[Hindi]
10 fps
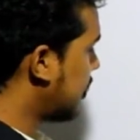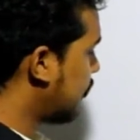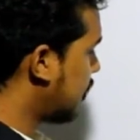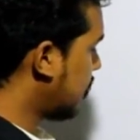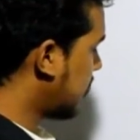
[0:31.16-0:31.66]

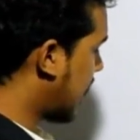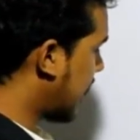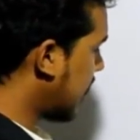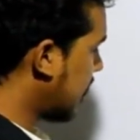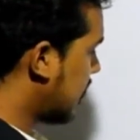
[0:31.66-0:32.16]
विद्युत
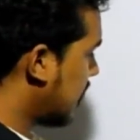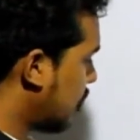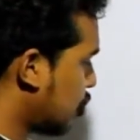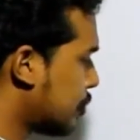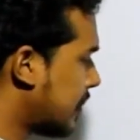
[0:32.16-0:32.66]
धारा
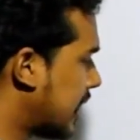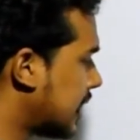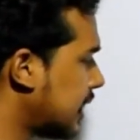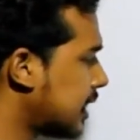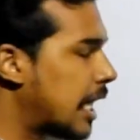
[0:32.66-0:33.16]
उष्मा
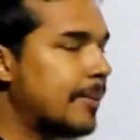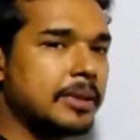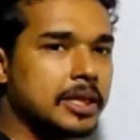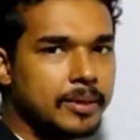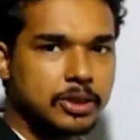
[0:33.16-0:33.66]
गतिक ताप
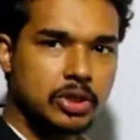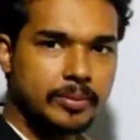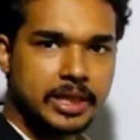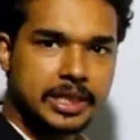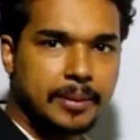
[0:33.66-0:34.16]
मतलब एक्चुअली
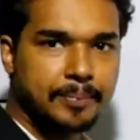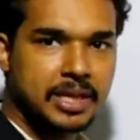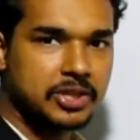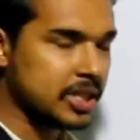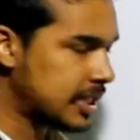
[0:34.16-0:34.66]
में ये
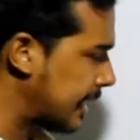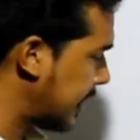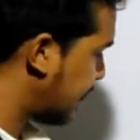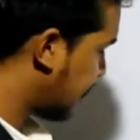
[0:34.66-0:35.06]
टेम्परेचर ही है